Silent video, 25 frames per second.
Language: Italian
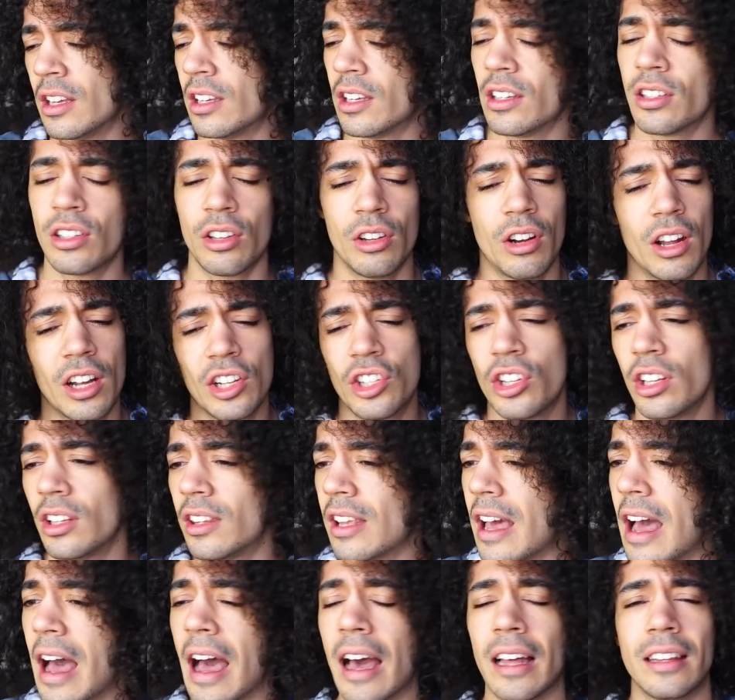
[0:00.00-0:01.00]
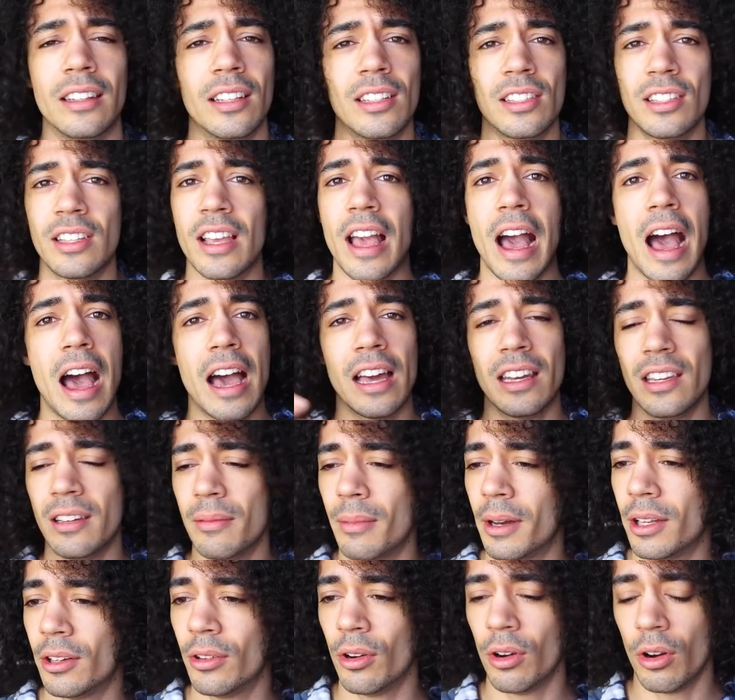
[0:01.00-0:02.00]
sono agitati, si
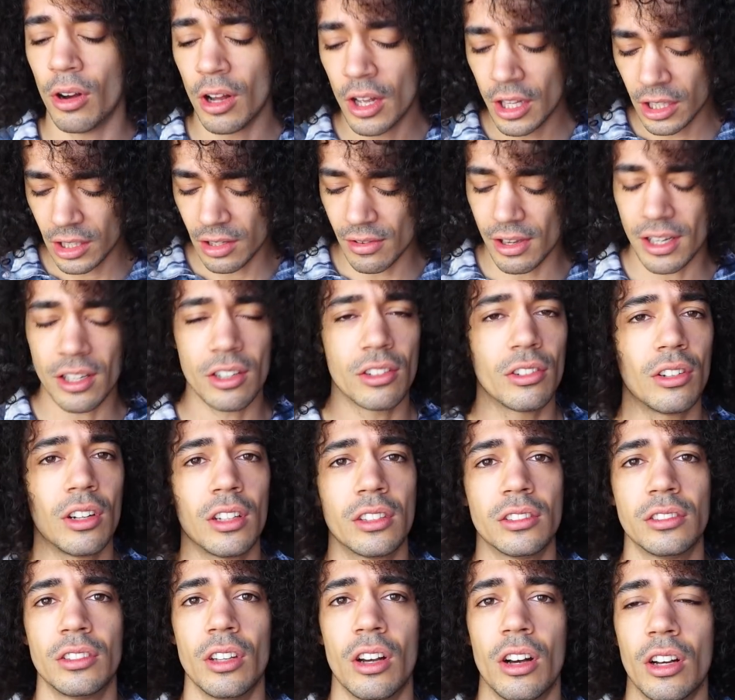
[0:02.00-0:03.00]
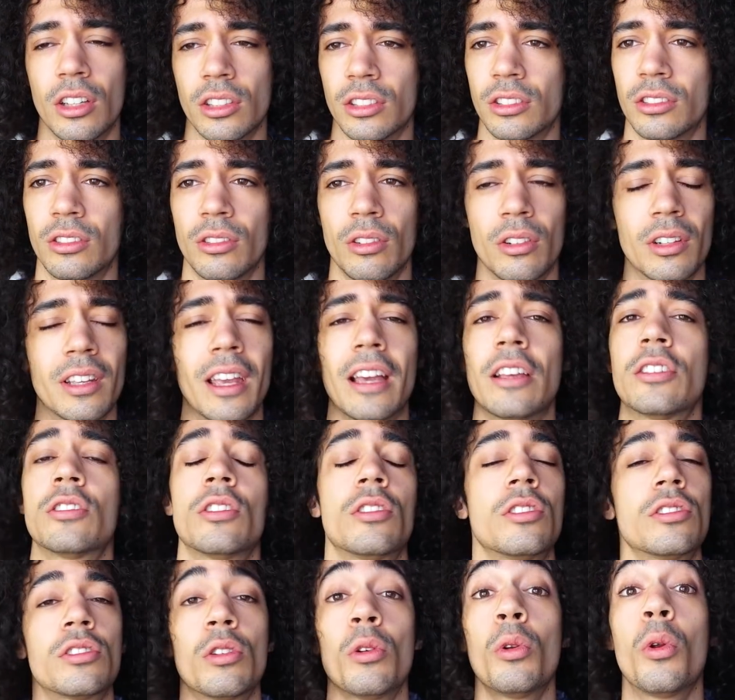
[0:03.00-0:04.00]
animano, ti vengono addosso, ok?
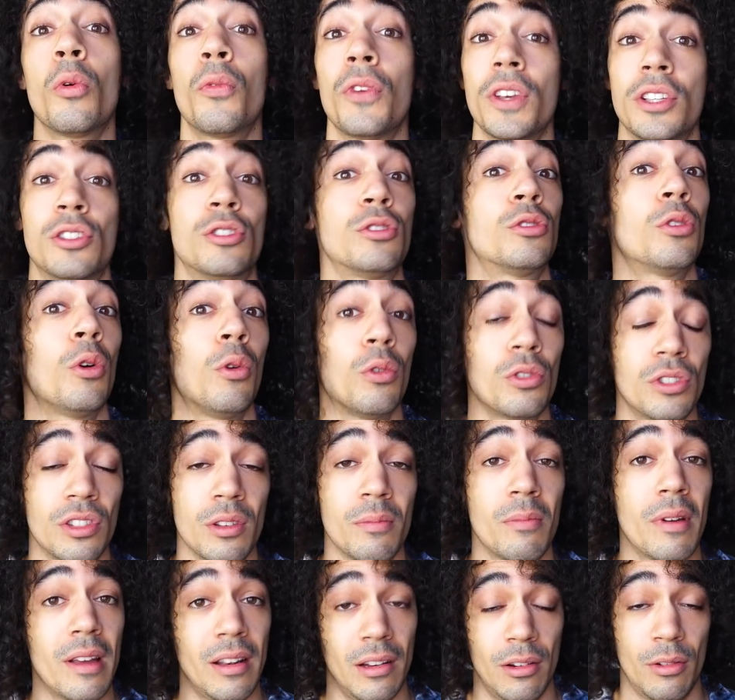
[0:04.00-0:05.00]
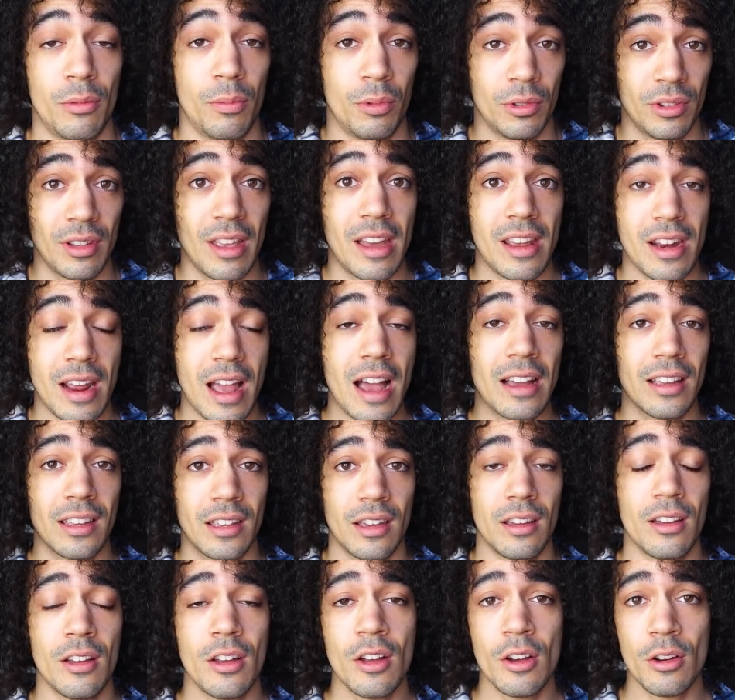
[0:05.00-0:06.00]
Sono, sono festosi, bello, può dare
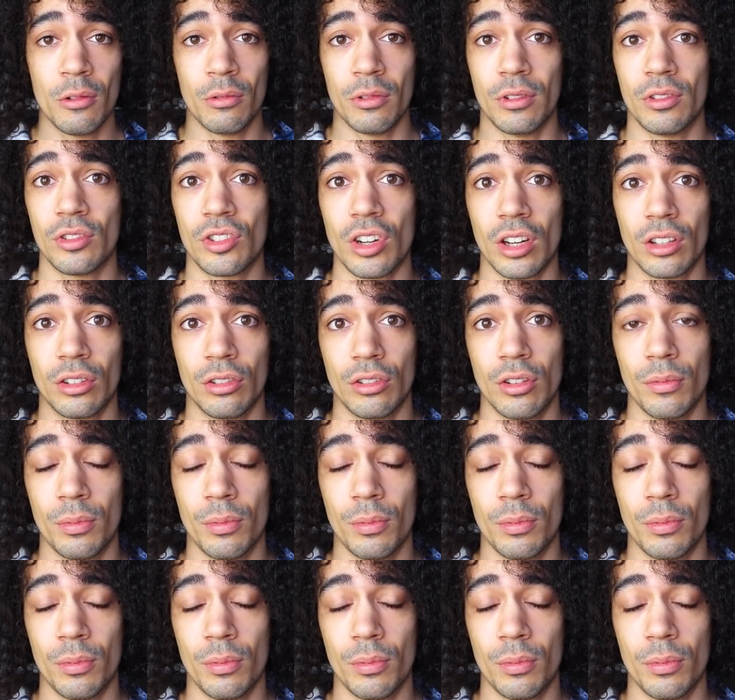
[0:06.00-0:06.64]
anche un certo